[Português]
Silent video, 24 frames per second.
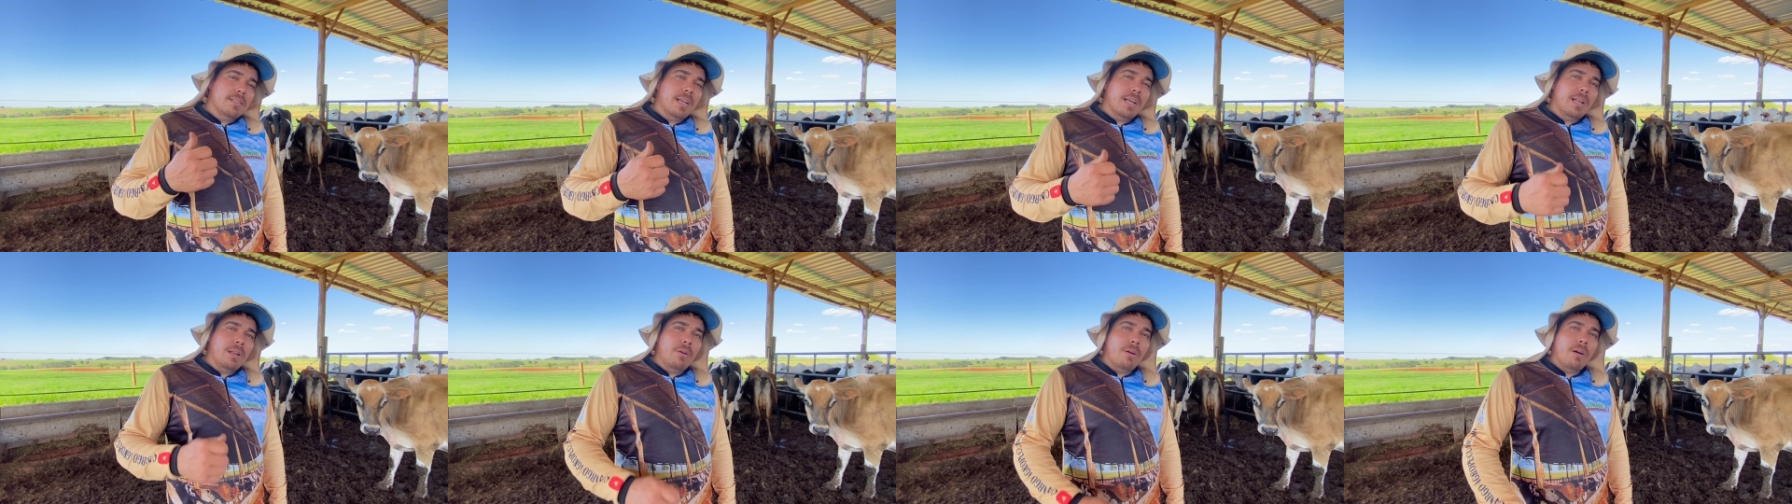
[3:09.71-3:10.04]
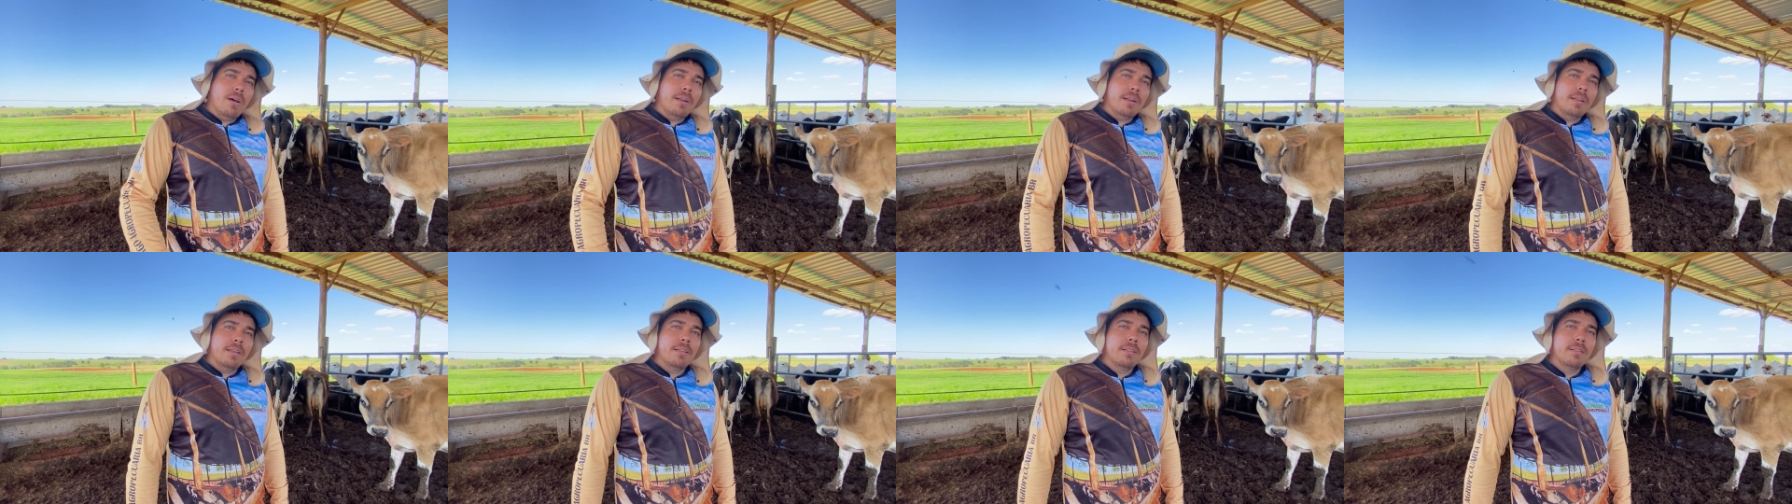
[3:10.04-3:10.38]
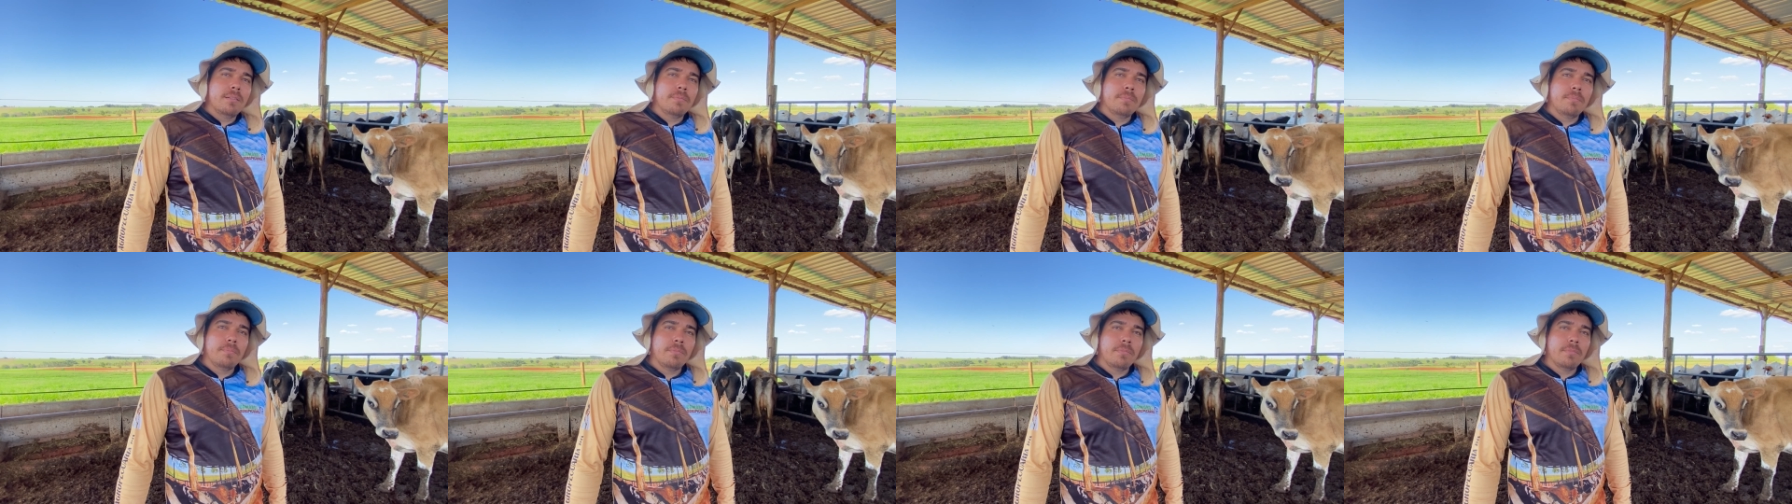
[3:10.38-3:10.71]
Nelore.
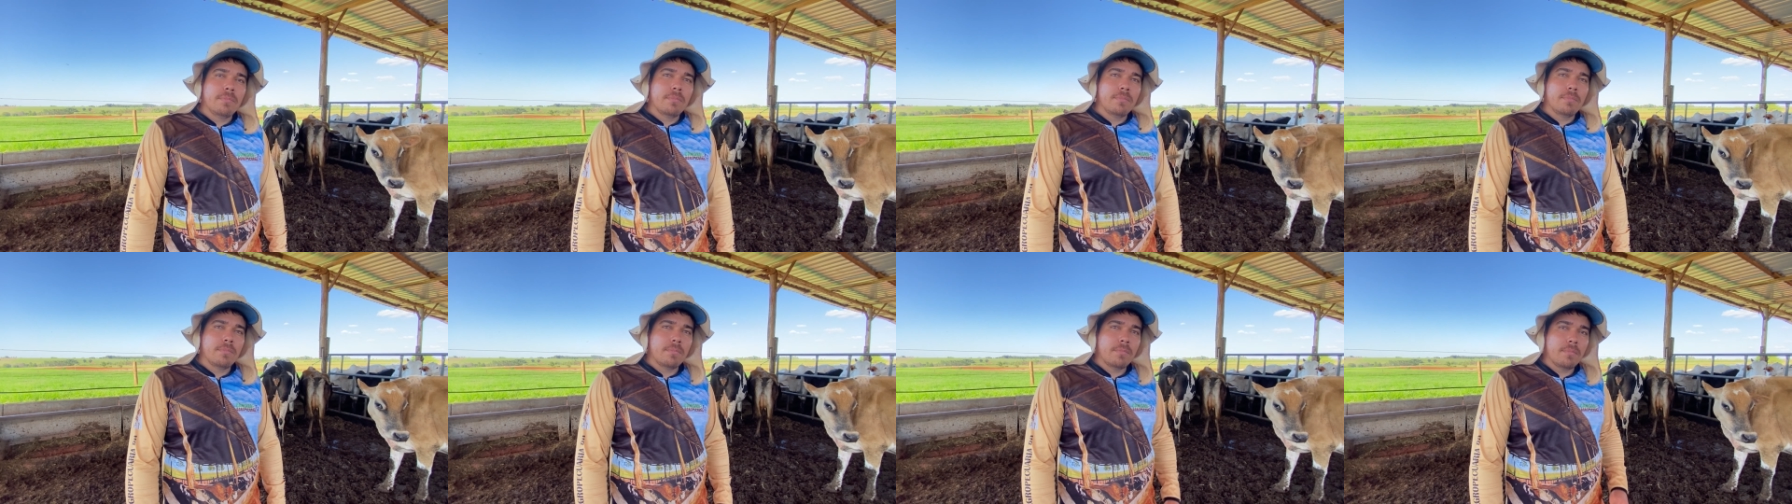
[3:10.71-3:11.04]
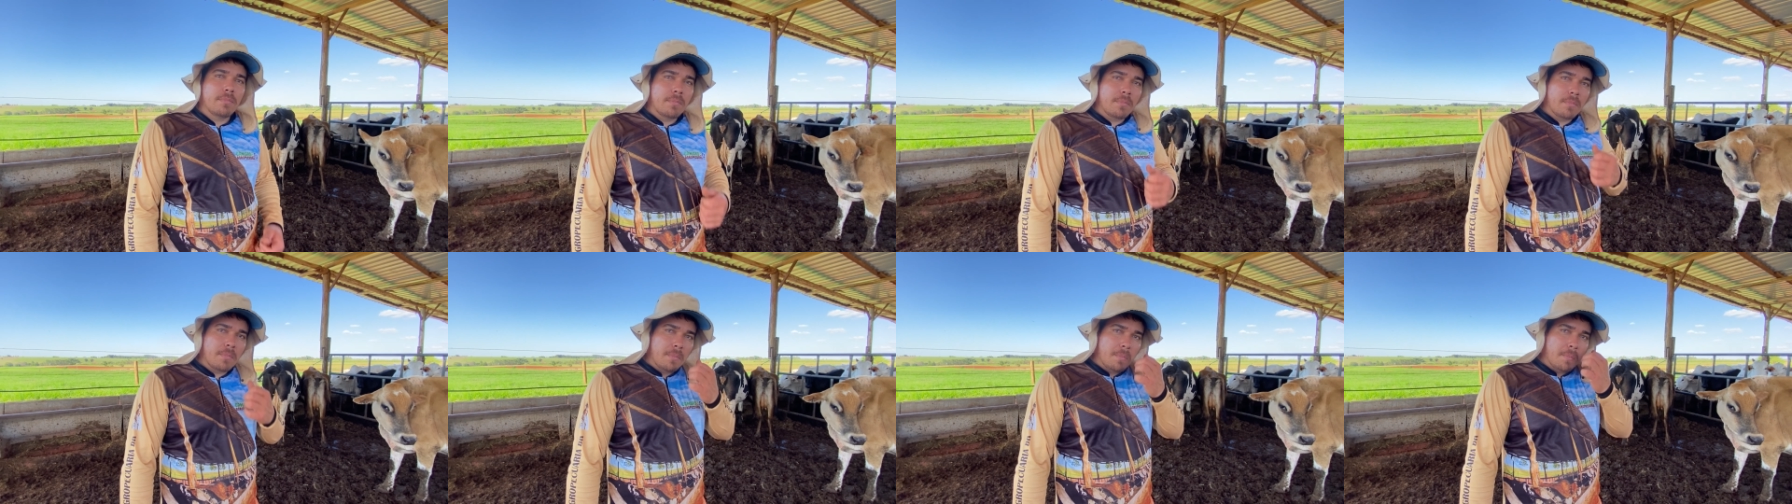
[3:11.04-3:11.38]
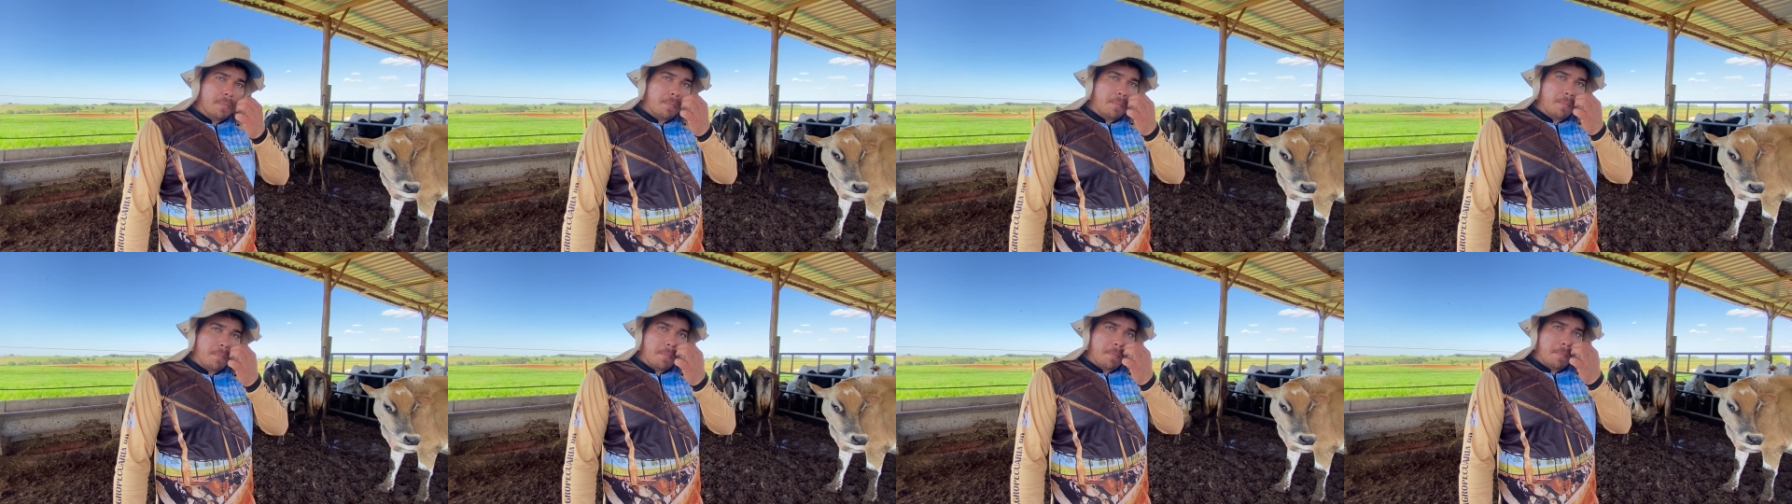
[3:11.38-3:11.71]
E outra
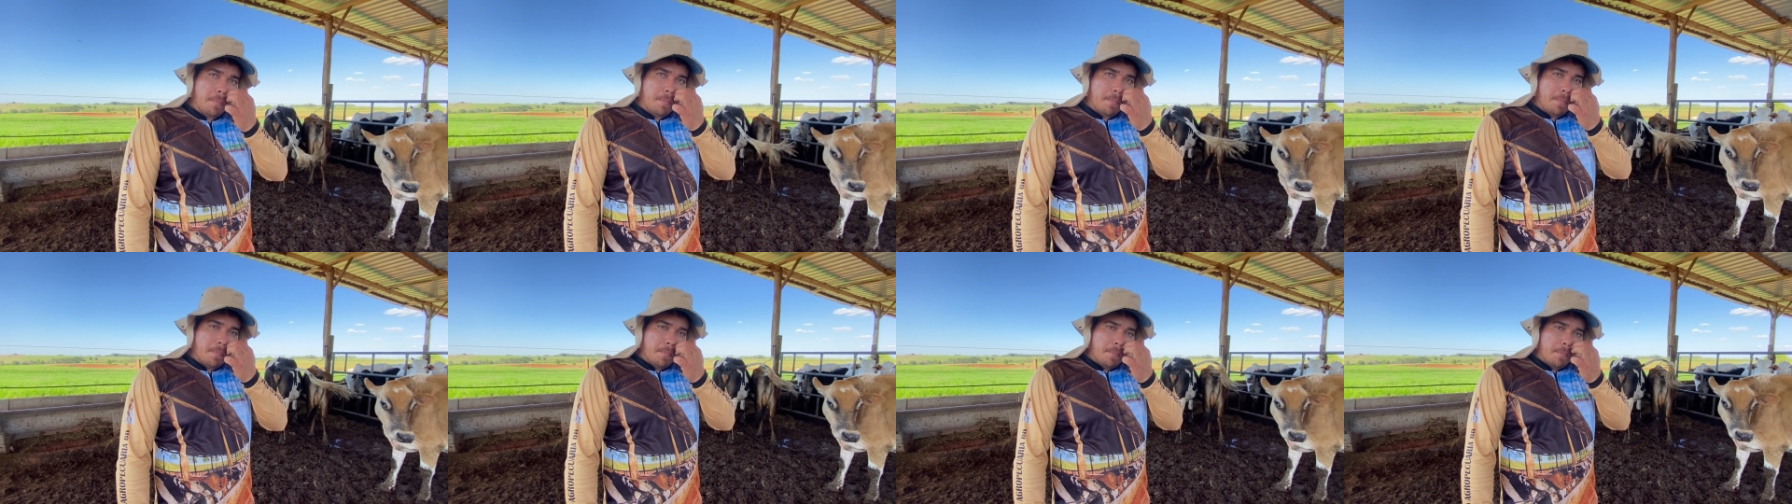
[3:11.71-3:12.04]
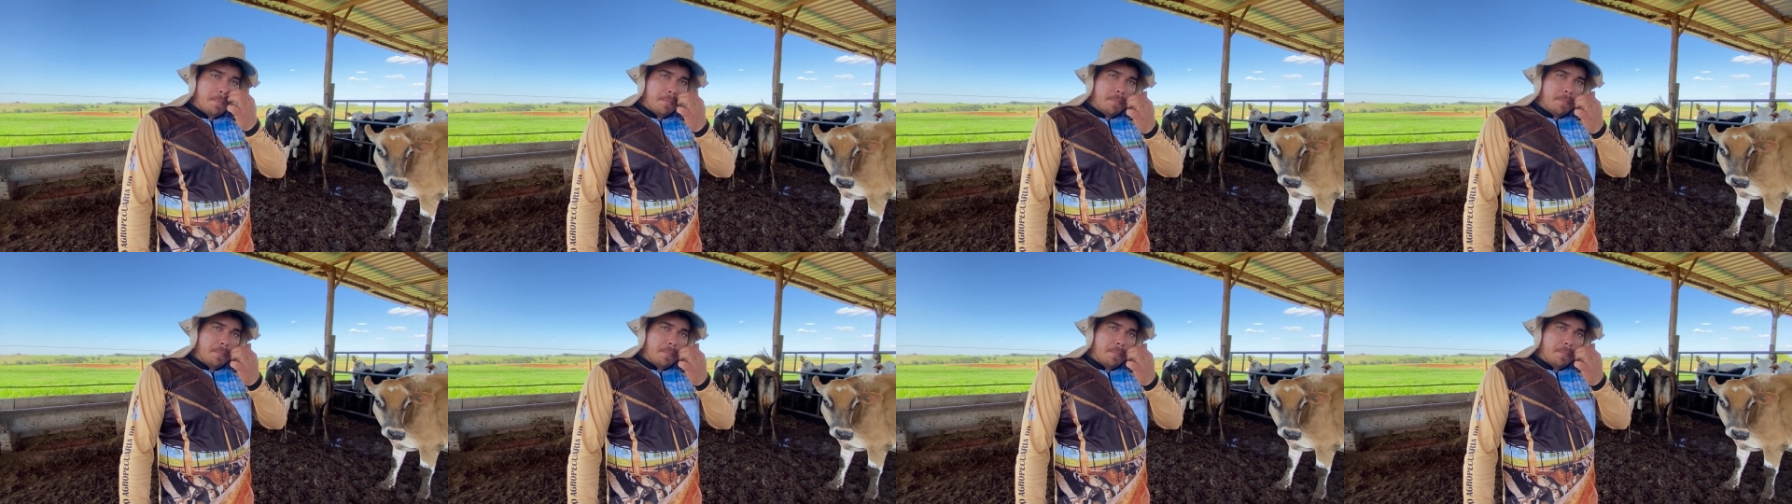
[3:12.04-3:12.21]
coisa, moçada.